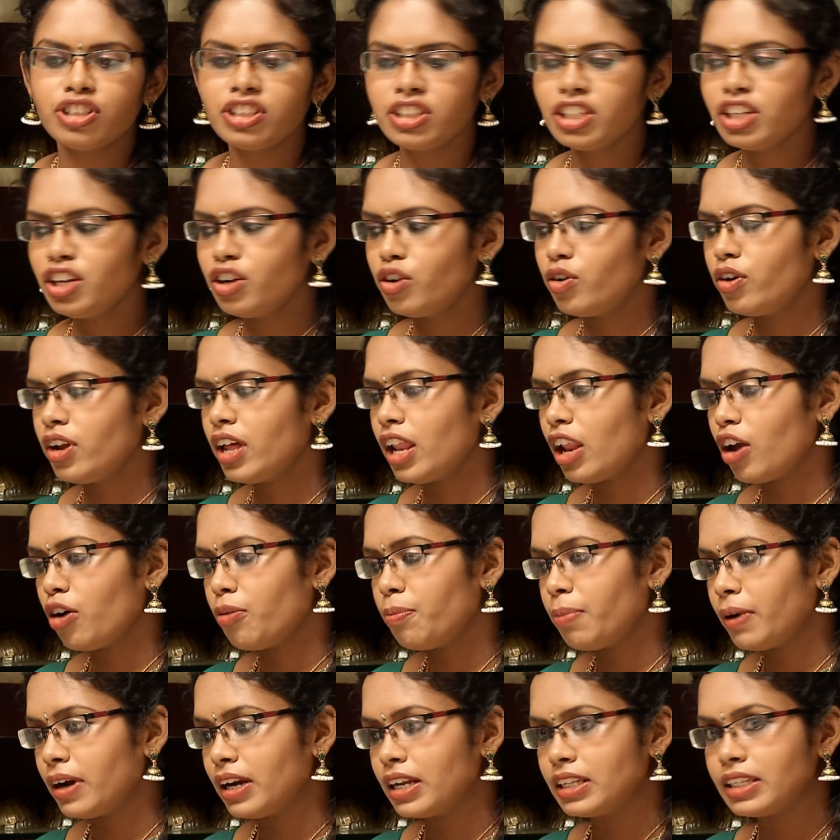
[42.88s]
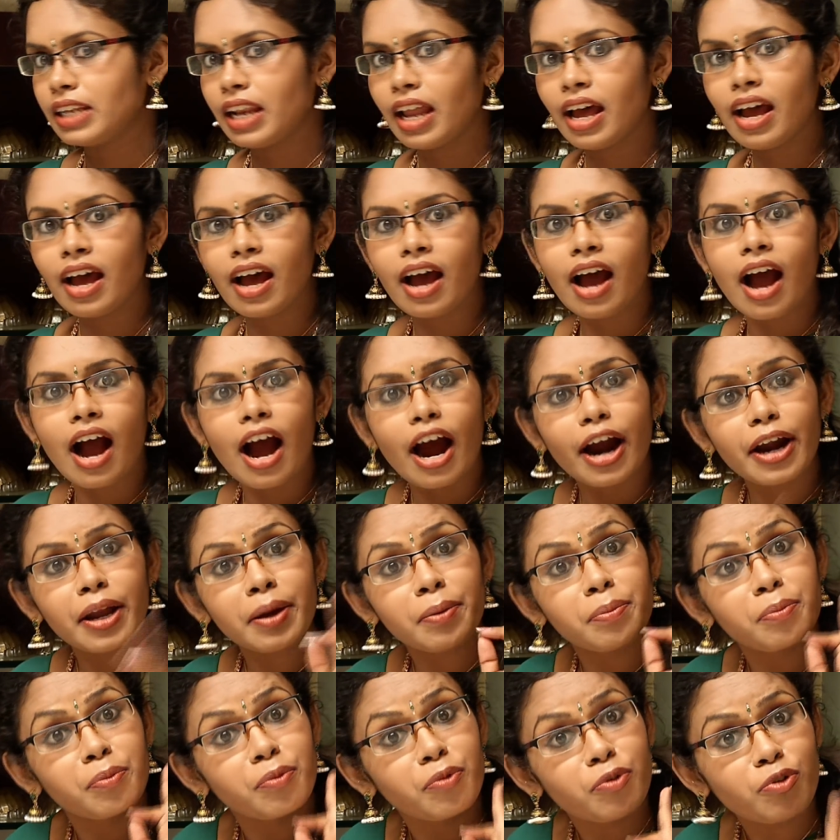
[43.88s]
ஒருத்தனை கூட லவ் இல்ல
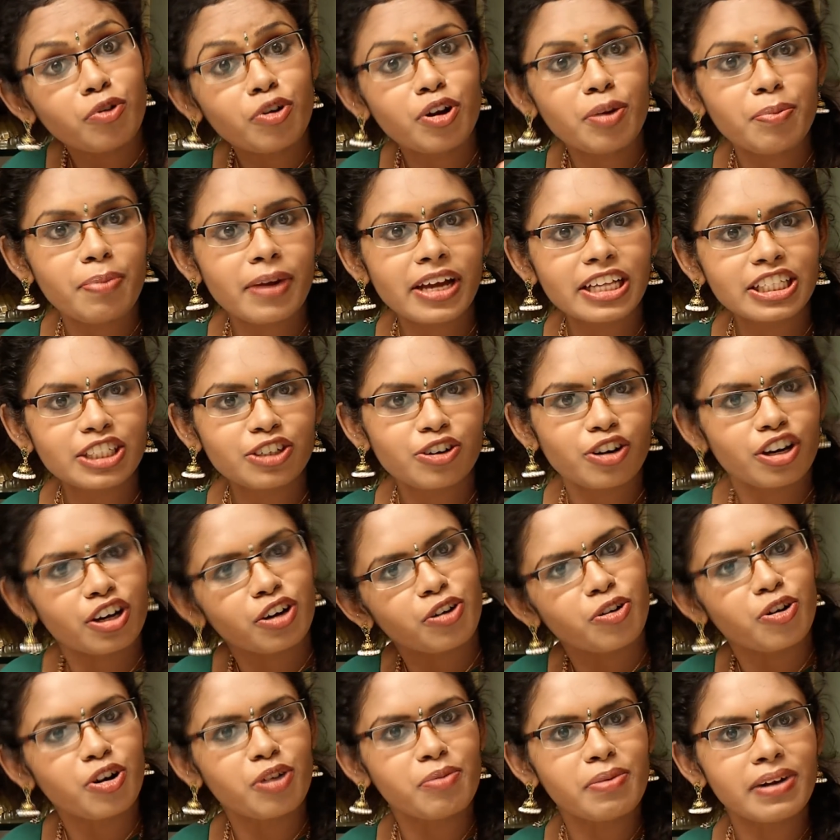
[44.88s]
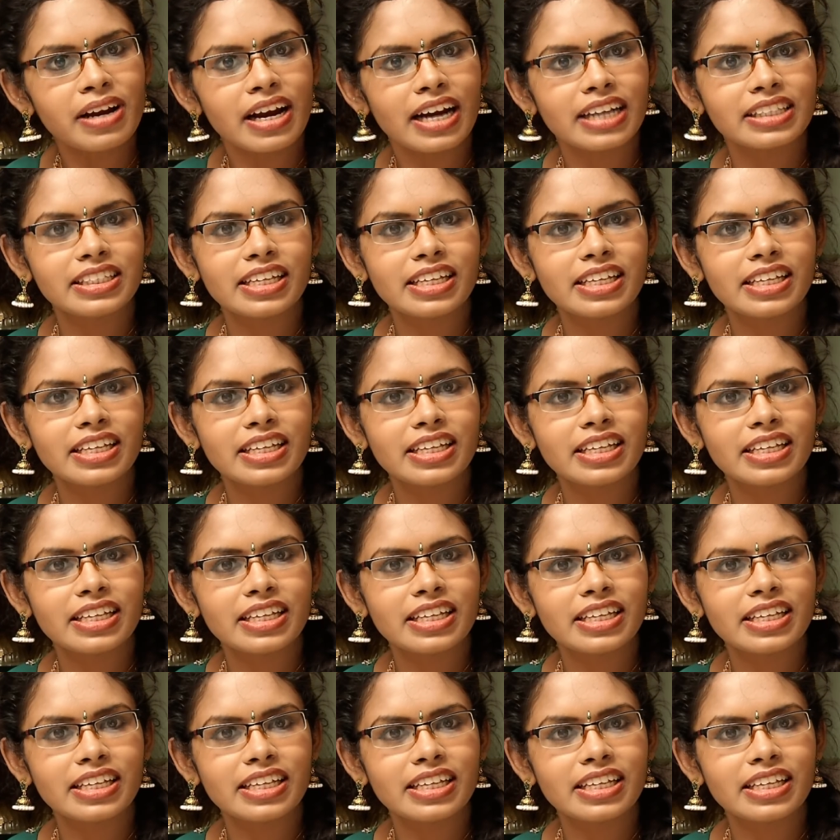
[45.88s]
ஆனா மூணு பேர்த்தோட குடும்பம்